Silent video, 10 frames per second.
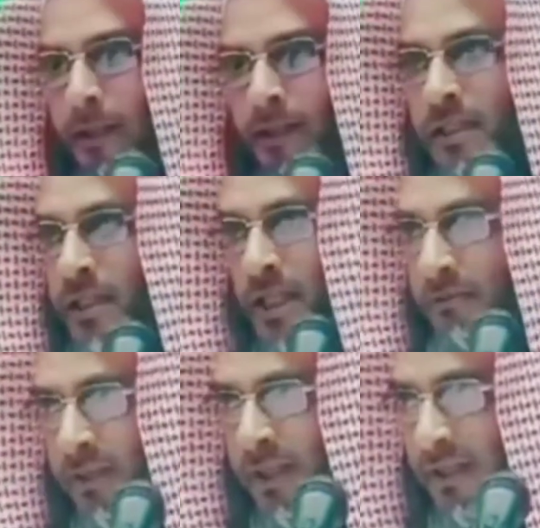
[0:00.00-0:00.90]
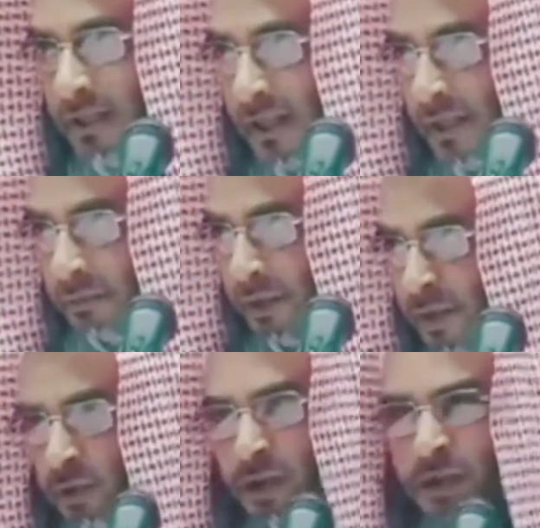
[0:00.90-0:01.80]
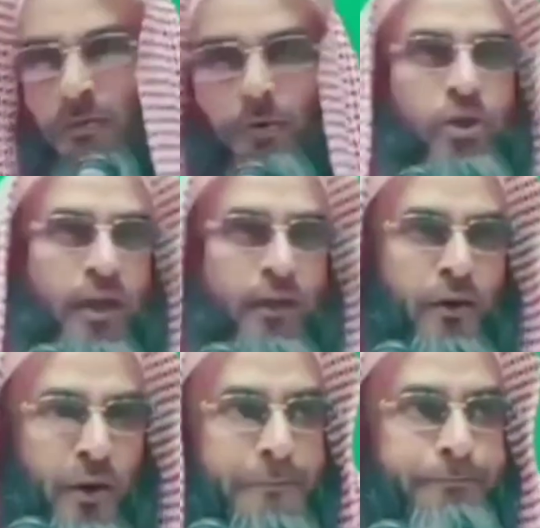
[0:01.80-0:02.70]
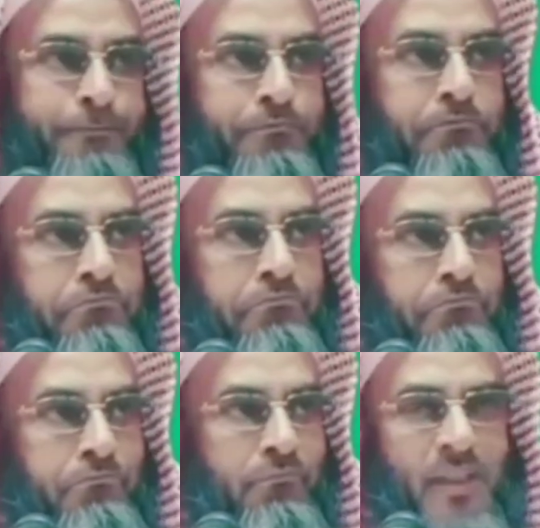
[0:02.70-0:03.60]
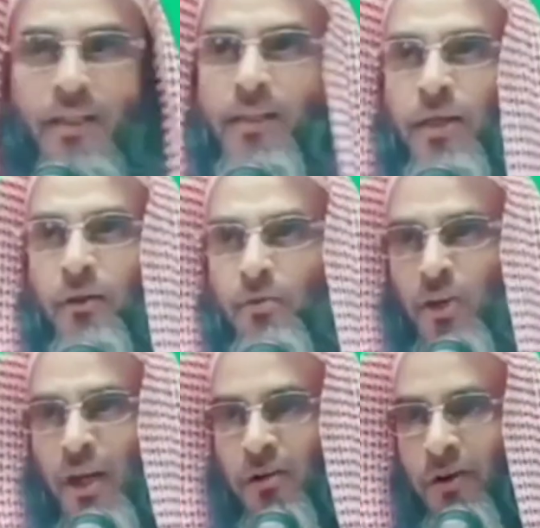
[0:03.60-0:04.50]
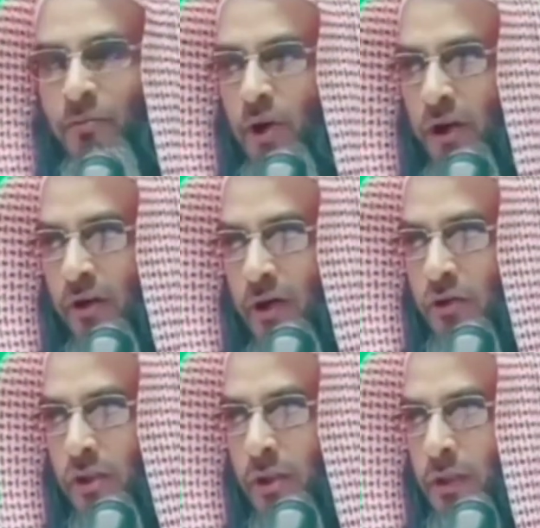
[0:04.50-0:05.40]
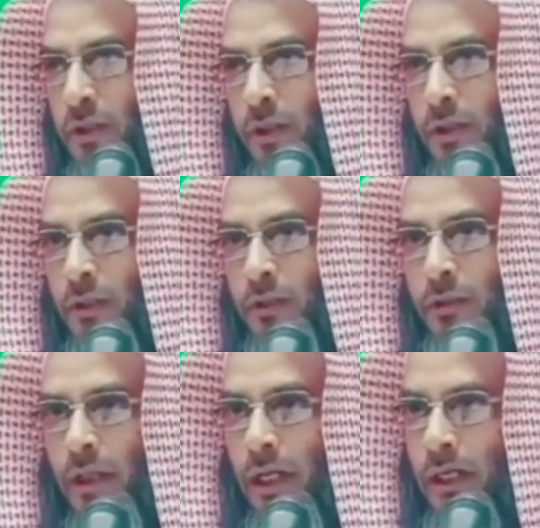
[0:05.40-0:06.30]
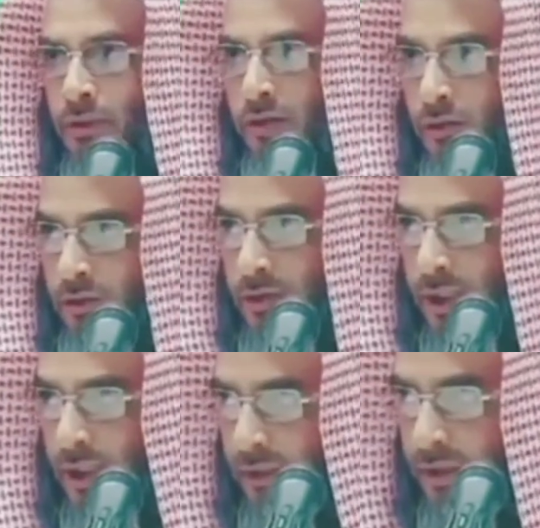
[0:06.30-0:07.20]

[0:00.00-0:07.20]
শির বেদাতকারী পীর মরিদের ব্যবসায়ীরা নাই যাদেরকে অলি মনে করা মনে করা হচ্ছে আসল সত্যিকার অলি